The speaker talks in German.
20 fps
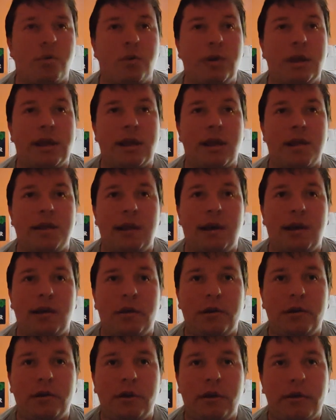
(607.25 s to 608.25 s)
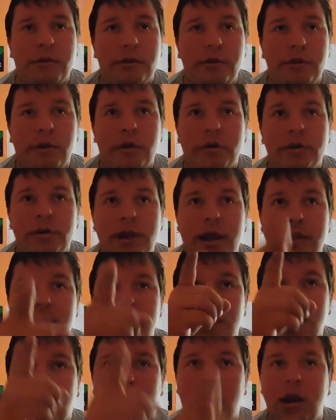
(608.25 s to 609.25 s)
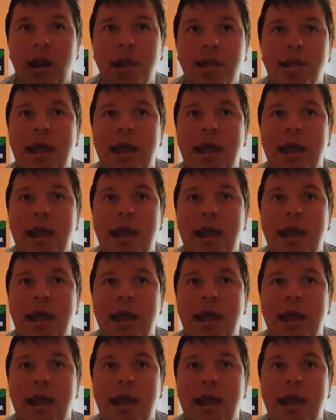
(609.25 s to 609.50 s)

du nicht gesehen, das ist alles